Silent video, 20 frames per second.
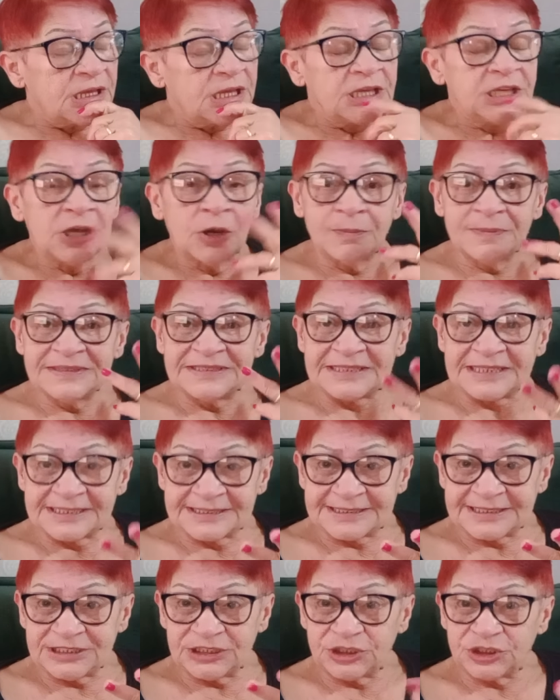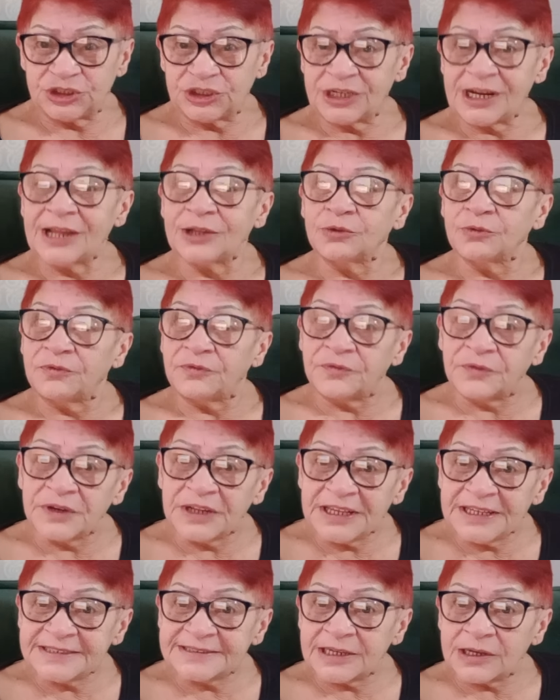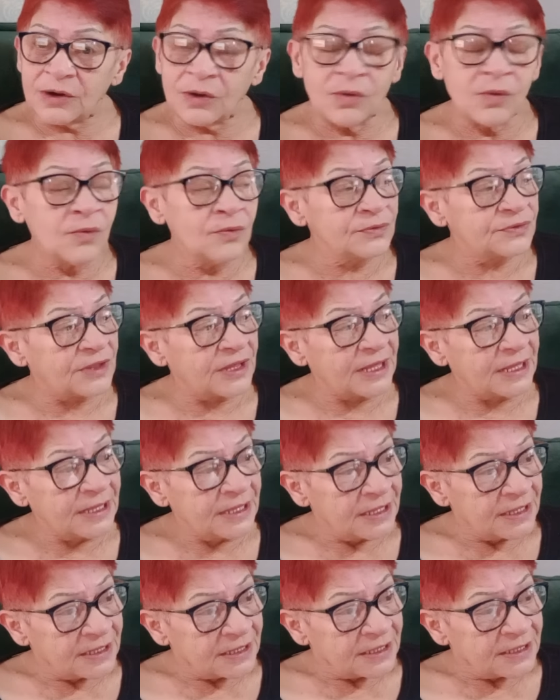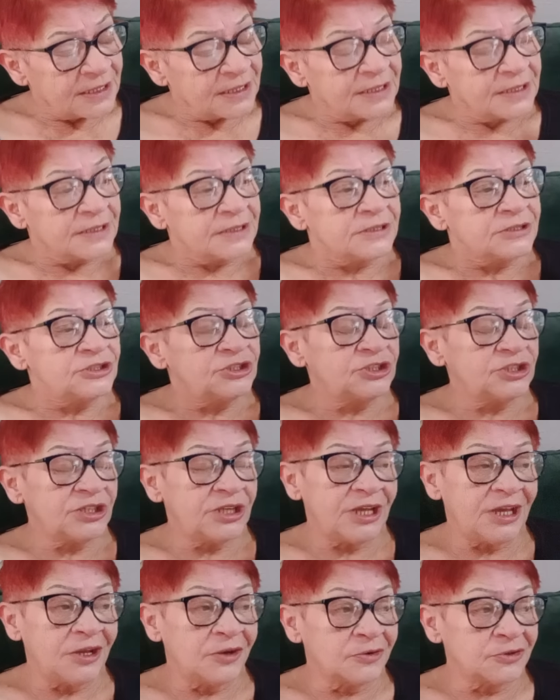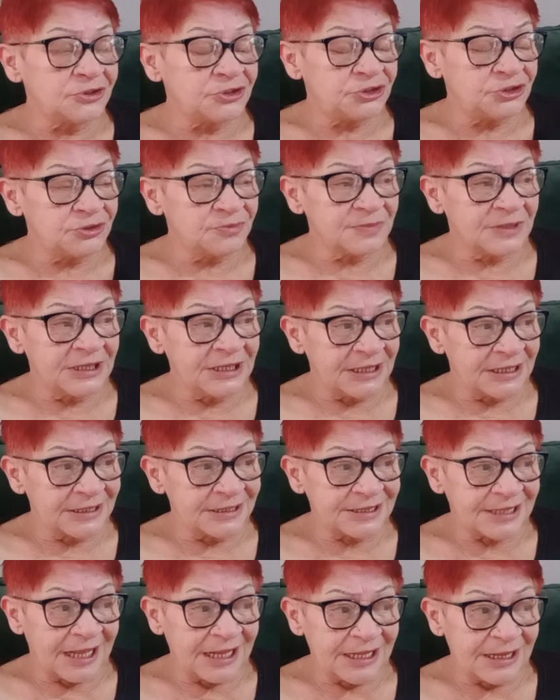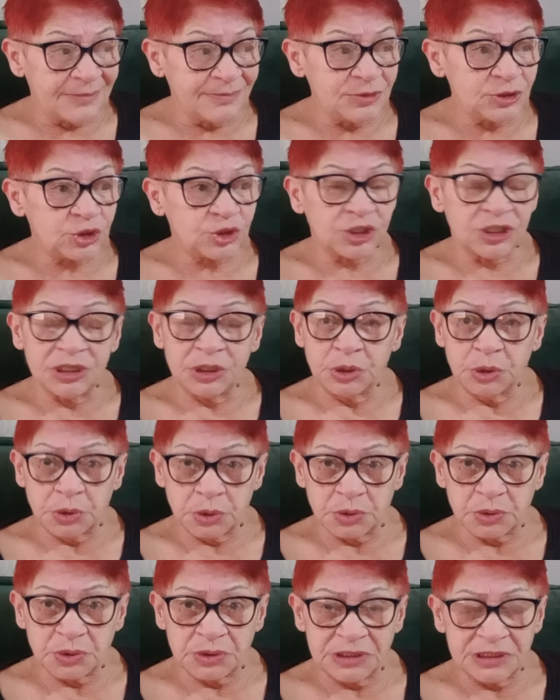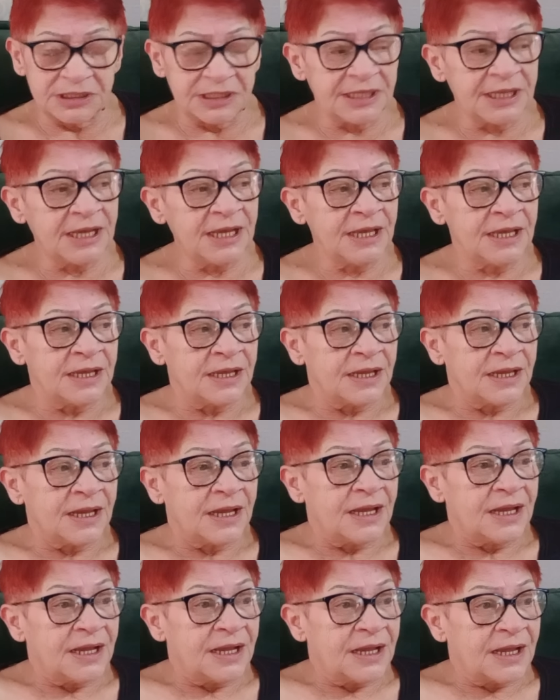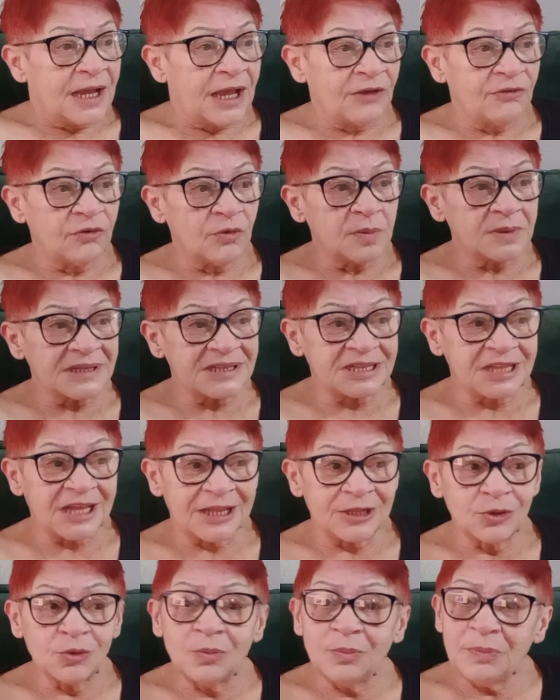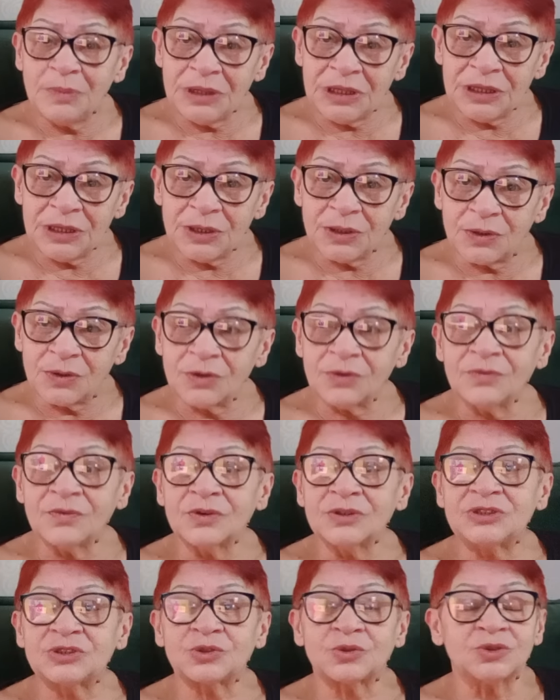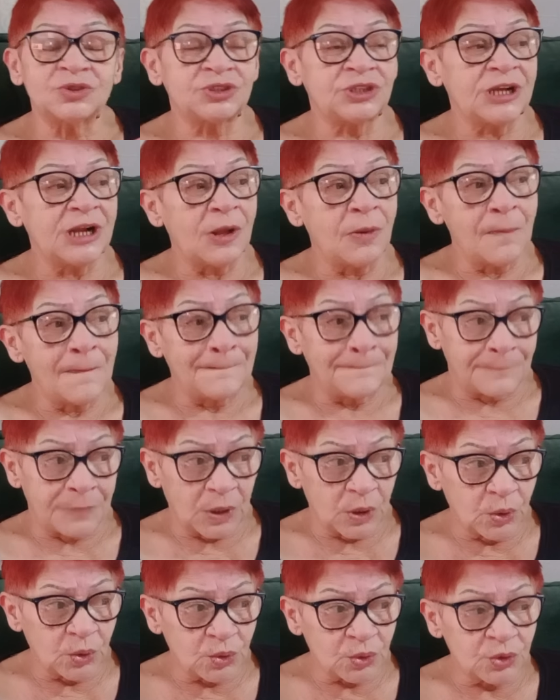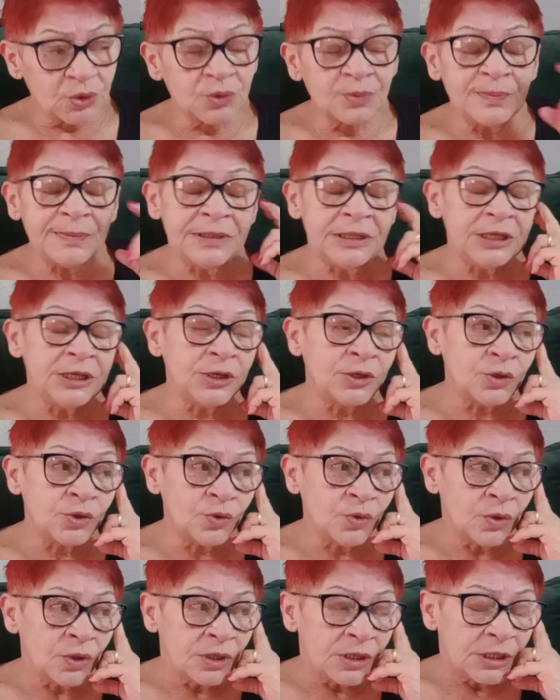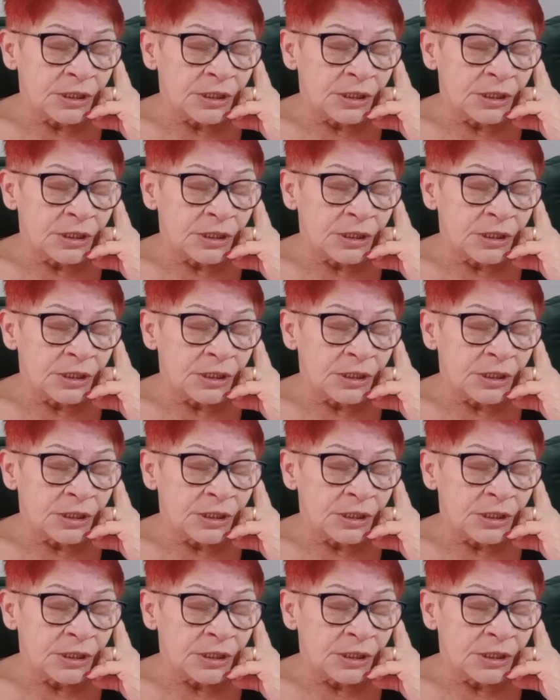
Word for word: E eu me esqueci de tirar do freezer ontem. Tirei hoje de manhã, tá ali a bicha dura, né? Aí vou botar no micro, vou descongelar um pouco no micro.